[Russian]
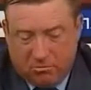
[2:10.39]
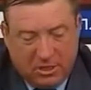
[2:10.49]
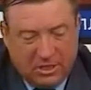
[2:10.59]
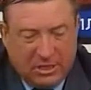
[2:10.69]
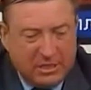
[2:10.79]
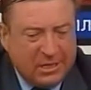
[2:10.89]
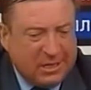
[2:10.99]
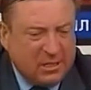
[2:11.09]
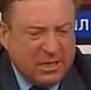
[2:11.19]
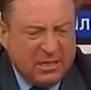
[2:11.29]
игра
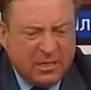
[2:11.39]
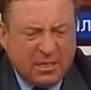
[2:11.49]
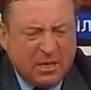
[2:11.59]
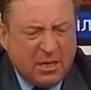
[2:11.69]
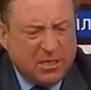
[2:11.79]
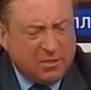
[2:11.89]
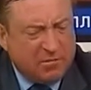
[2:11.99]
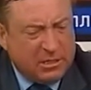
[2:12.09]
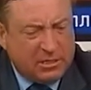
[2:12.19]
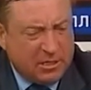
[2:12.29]
никогда не
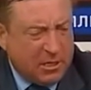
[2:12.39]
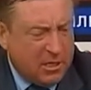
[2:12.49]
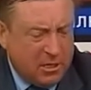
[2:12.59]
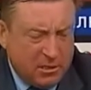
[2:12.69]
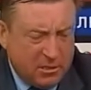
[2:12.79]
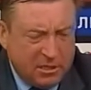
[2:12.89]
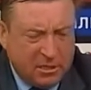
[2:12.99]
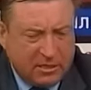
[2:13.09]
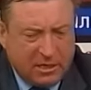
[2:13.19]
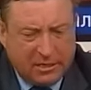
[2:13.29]
заканчивается с
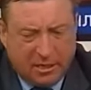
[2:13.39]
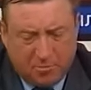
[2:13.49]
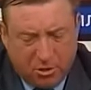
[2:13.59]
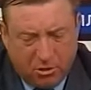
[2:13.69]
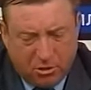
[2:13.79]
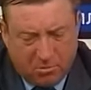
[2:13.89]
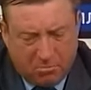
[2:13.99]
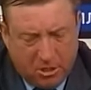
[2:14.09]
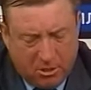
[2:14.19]
отрицательным счетом.